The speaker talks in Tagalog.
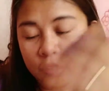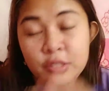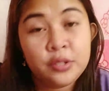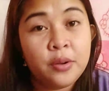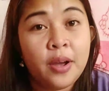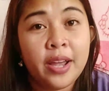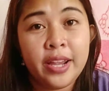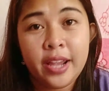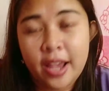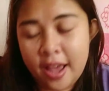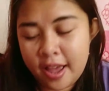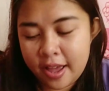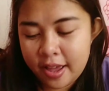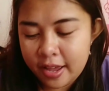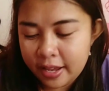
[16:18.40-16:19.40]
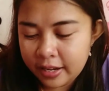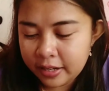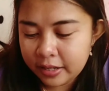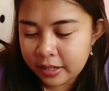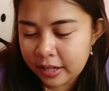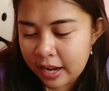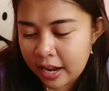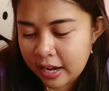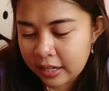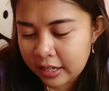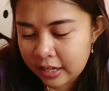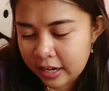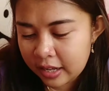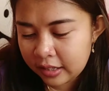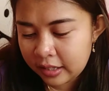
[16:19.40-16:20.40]
So, ayan.
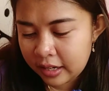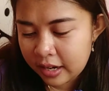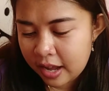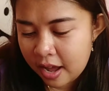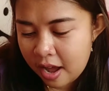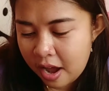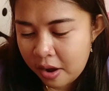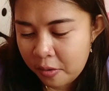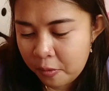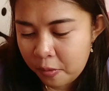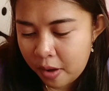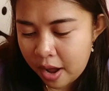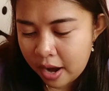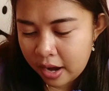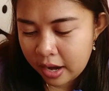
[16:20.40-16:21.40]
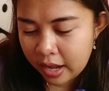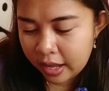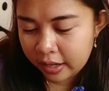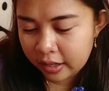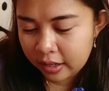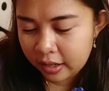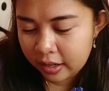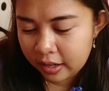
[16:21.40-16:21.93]
Lalagyan natin ng wallet.